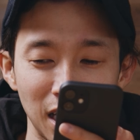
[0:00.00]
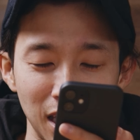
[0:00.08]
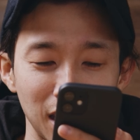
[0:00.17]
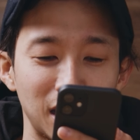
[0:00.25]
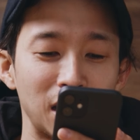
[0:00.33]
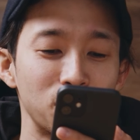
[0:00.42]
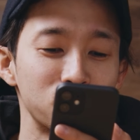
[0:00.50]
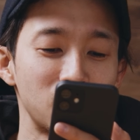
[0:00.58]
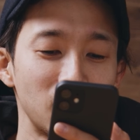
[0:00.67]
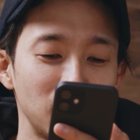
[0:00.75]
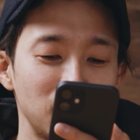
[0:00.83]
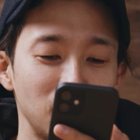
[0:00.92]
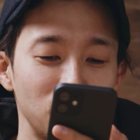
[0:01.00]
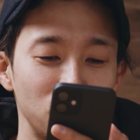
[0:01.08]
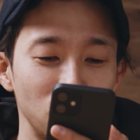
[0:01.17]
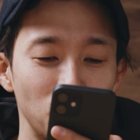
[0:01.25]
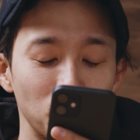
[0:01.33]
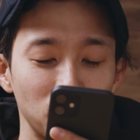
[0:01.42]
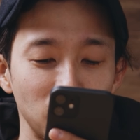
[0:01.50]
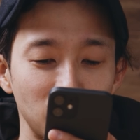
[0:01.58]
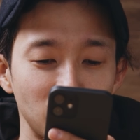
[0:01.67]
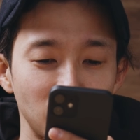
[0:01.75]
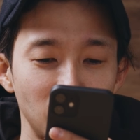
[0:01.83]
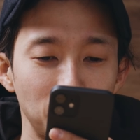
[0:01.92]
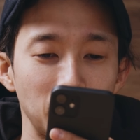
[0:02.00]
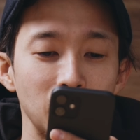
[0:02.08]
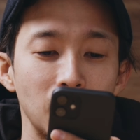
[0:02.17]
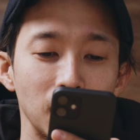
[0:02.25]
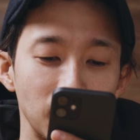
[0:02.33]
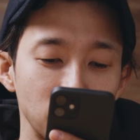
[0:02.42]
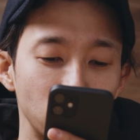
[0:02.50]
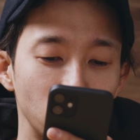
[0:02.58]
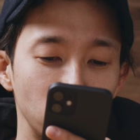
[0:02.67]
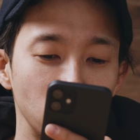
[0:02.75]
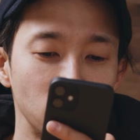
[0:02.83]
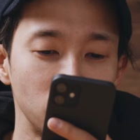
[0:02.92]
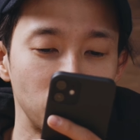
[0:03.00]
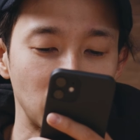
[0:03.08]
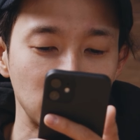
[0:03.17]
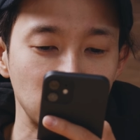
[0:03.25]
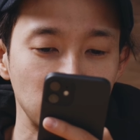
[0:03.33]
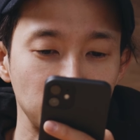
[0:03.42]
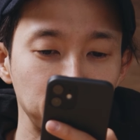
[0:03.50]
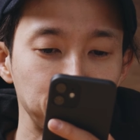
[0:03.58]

だけ対応してないっていう風に思っていただければいいかなと思います